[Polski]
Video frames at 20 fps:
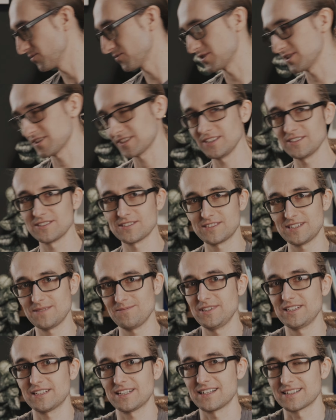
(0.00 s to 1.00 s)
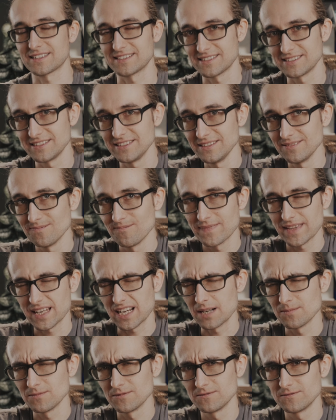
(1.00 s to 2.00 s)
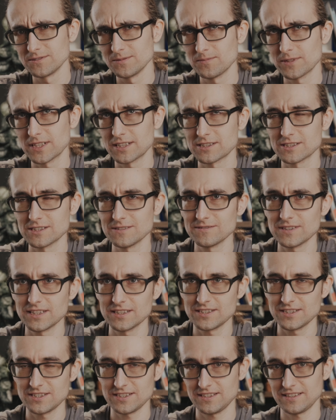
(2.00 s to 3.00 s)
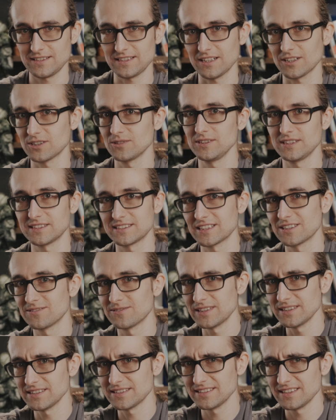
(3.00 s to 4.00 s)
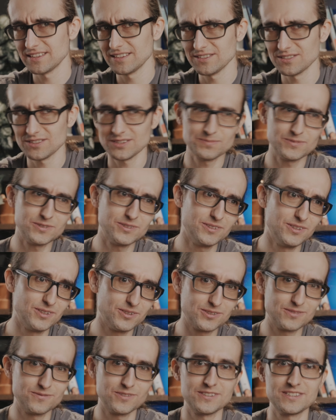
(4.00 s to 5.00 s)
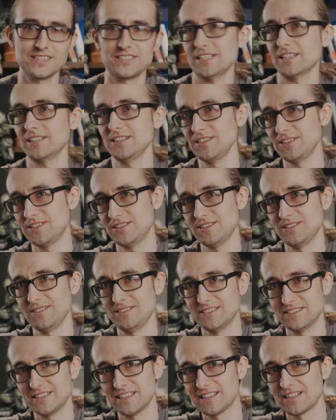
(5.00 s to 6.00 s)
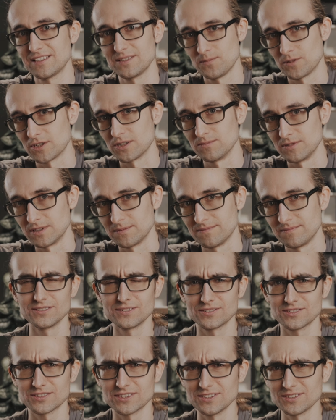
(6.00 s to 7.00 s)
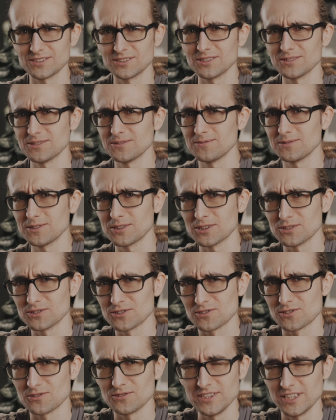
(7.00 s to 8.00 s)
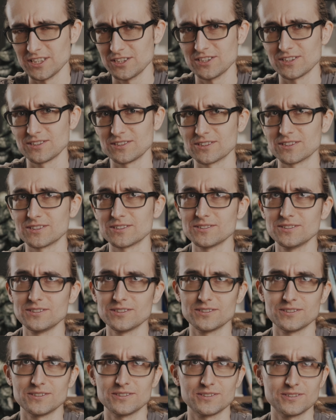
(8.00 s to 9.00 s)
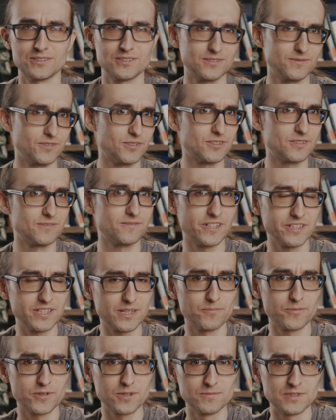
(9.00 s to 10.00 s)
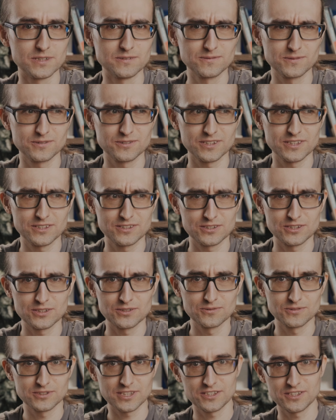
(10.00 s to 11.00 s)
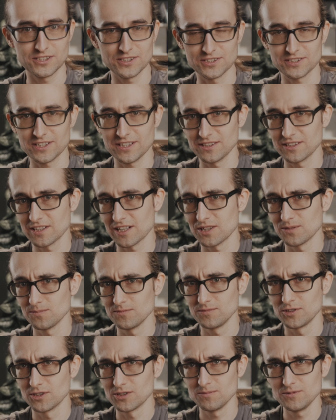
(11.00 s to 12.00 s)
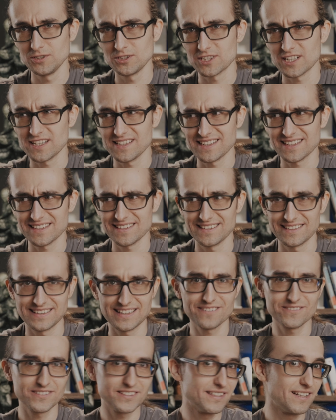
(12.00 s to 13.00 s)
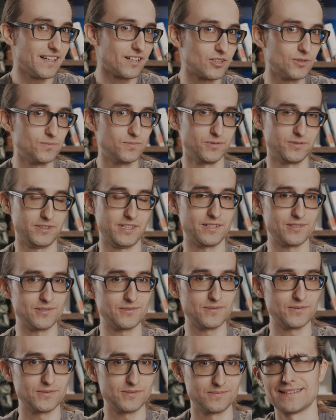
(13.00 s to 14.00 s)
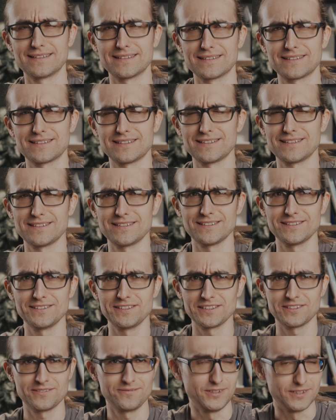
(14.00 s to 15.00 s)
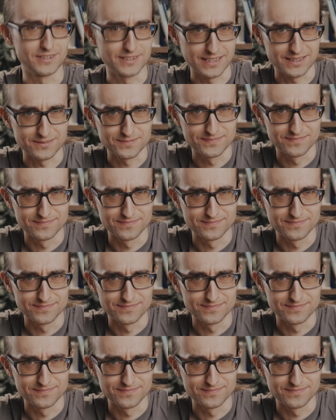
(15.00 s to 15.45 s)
wszystkich dostępnych akcji, aby wypracować taką ich sekwencję, żeby rozwiązać jakiś zadany problem. Często wykorzystuje się to do rozwiązywania problemów, które są za ciężkie do, do obliczenia nawet dla komputerów. Ale chwilka